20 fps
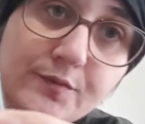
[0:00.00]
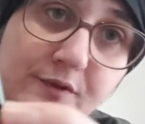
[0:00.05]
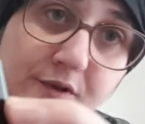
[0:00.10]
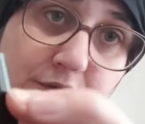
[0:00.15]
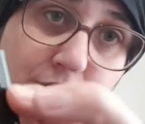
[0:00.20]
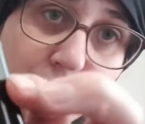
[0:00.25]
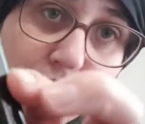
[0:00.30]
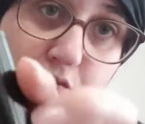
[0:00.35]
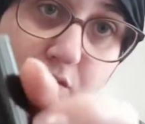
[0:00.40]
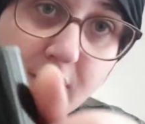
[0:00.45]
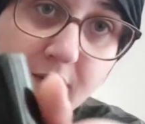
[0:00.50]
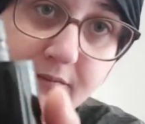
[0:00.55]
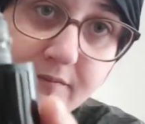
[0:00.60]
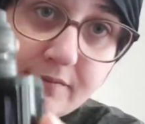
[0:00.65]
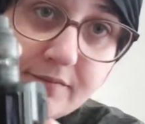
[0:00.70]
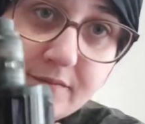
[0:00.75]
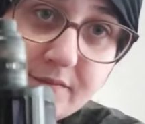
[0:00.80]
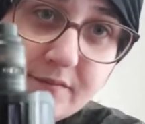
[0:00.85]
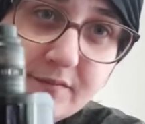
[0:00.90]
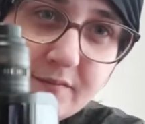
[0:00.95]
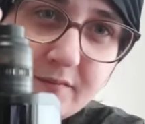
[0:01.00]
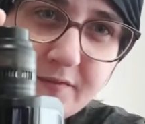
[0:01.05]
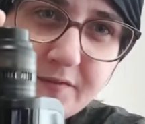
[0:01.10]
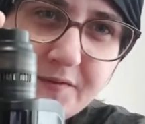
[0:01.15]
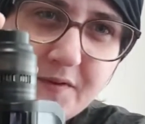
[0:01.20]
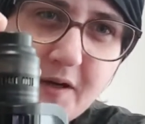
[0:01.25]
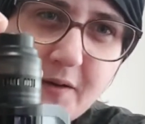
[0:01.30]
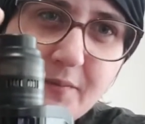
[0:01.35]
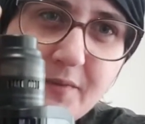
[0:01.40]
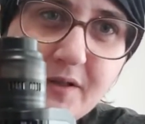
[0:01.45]
petits trous là,
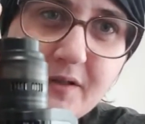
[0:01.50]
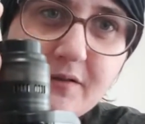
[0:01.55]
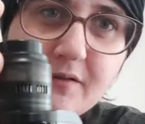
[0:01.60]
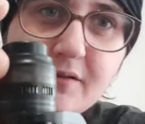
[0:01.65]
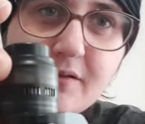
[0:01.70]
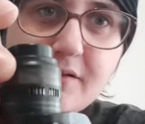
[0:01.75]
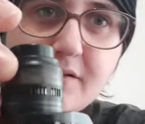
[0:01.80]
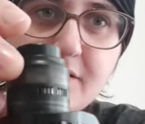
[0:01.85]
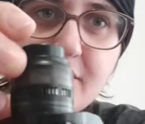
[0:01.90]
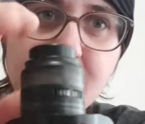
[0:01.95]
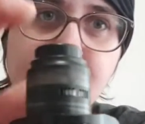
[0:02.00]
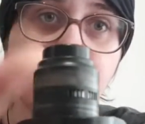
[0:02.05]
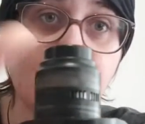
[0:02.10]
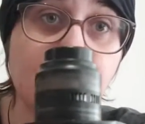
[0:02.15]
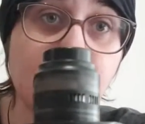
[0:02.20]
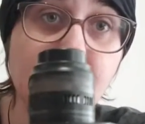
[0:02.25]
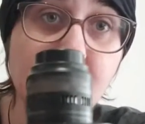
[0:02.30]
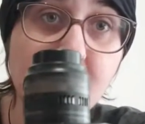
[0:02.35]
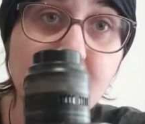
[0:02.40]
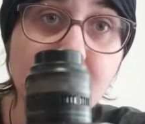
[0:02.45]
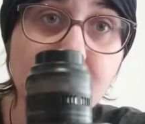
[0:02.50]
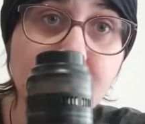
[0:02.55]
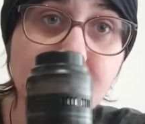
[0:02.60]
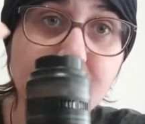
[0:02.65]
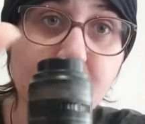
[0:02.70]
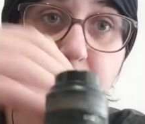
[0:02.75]
fermés, euh, c'est nickel.